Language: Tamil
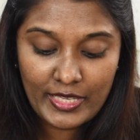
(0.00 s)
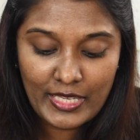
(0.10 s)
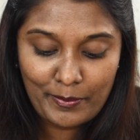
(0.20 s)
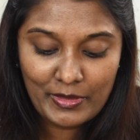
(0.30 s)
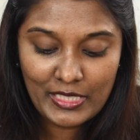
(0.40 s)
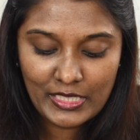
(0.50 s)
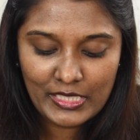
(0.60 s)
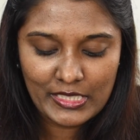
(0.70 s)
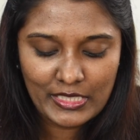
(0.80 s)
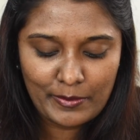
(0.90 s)
லைக் எப்படி
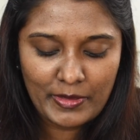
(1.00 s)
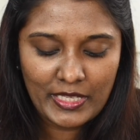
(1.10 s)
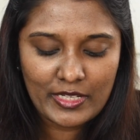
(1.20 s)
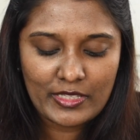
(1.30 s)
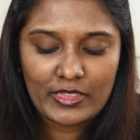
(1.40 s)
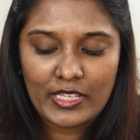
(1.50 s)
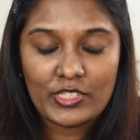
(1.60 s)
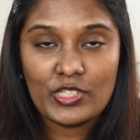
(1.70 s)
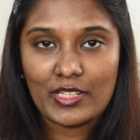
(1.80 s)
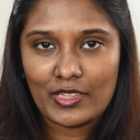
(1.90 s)
இருக்கு அப்படிங்கறத
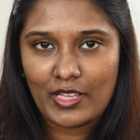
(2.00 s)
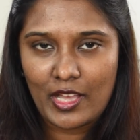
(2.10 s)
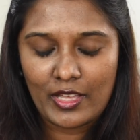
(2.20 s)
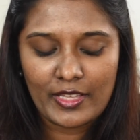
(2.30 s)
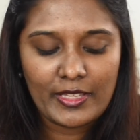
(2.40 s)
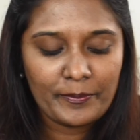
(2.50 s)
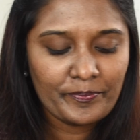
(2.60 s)
தெரிஞ்சுக்கிறதுக்காக